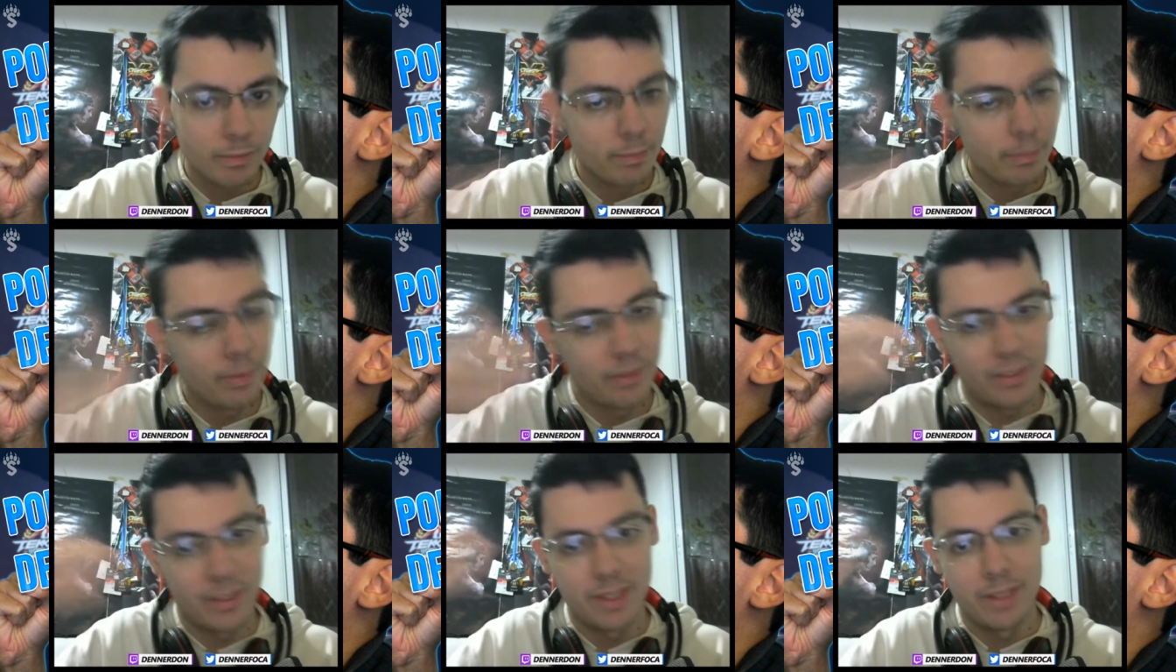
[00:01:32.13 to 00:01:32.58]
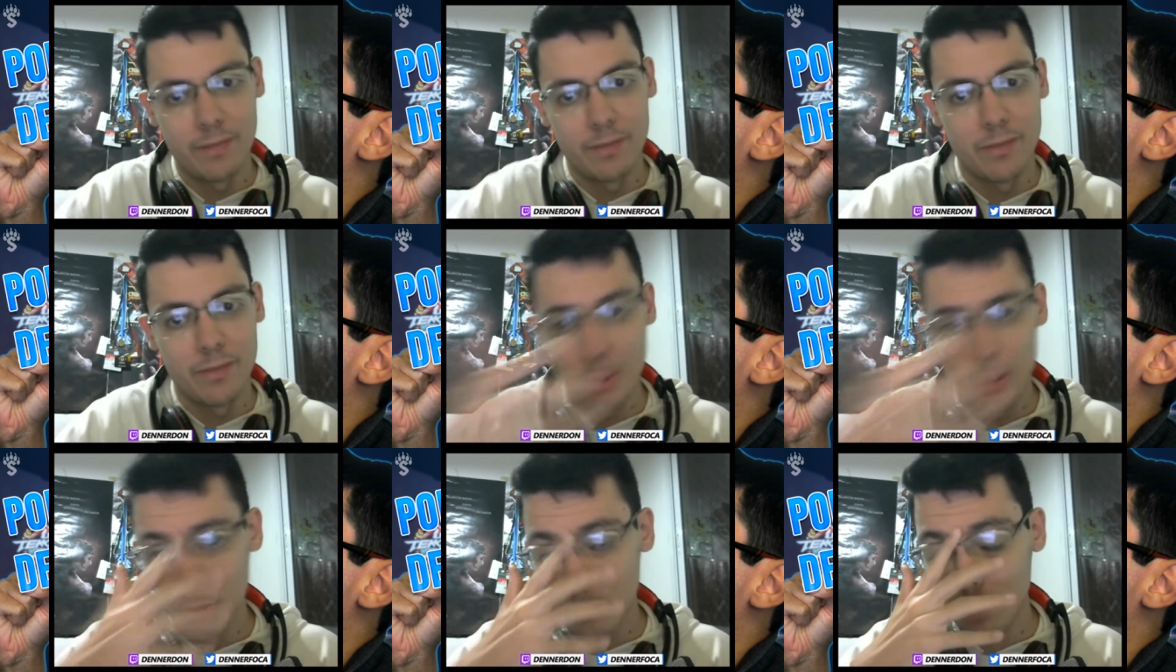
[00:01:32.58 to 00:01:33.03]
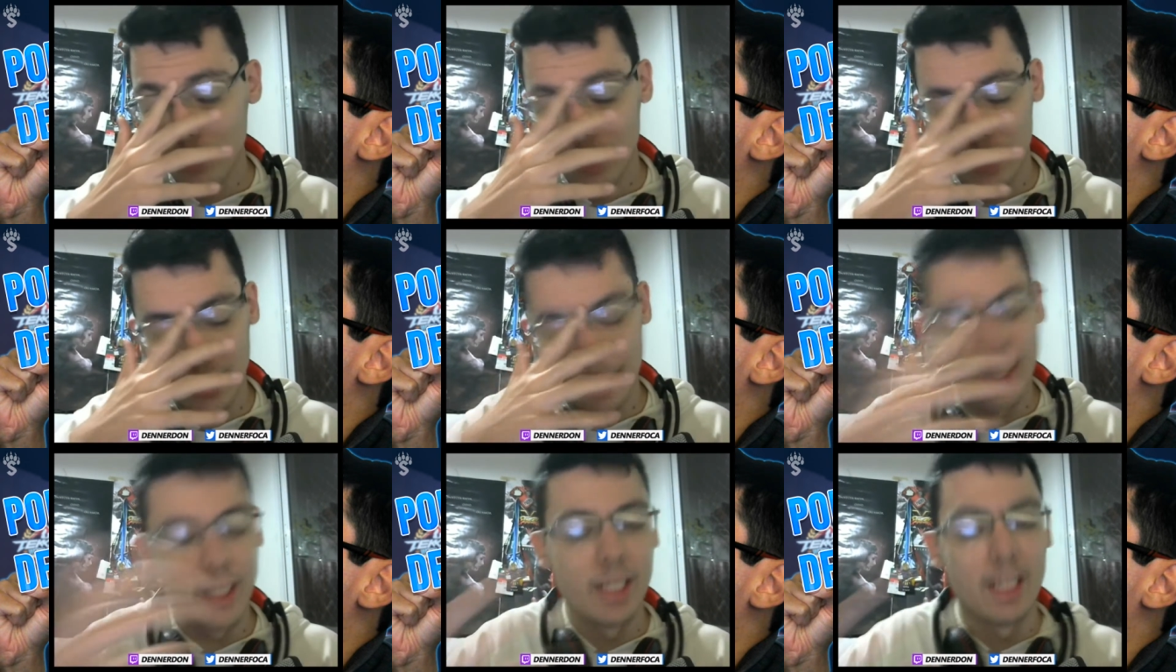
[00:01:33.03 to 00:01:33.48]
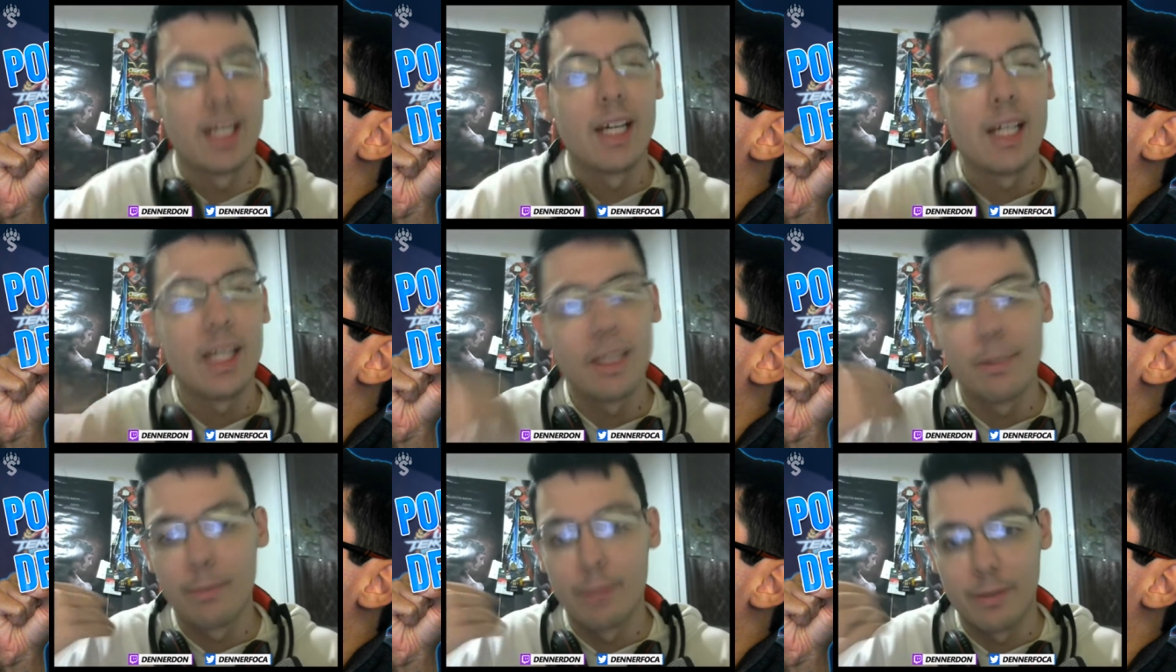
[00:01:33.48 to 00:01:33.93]
para fazer vídeo, para
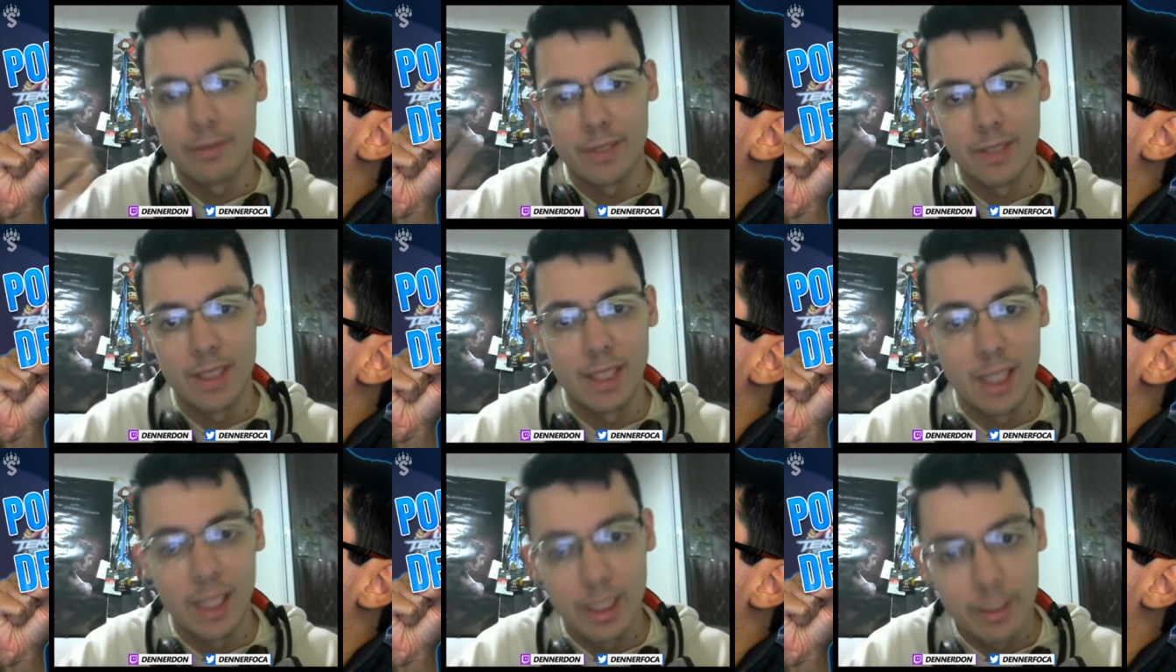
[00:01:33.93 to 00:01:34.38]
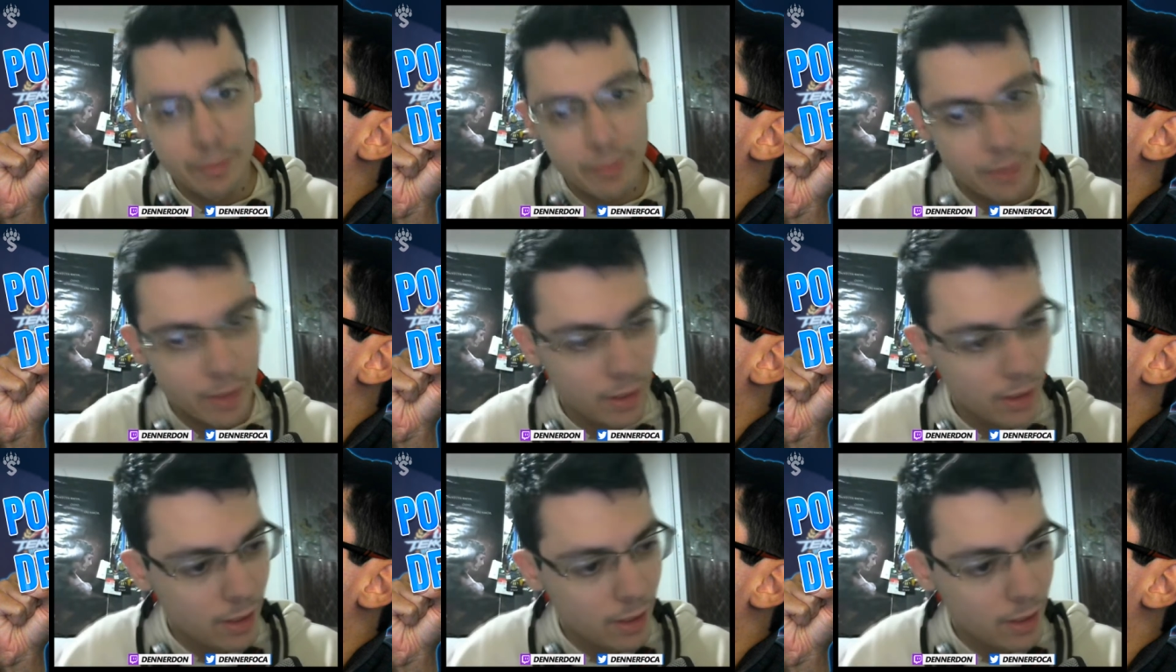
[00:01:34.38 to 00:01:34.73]
treinar e para fazer live,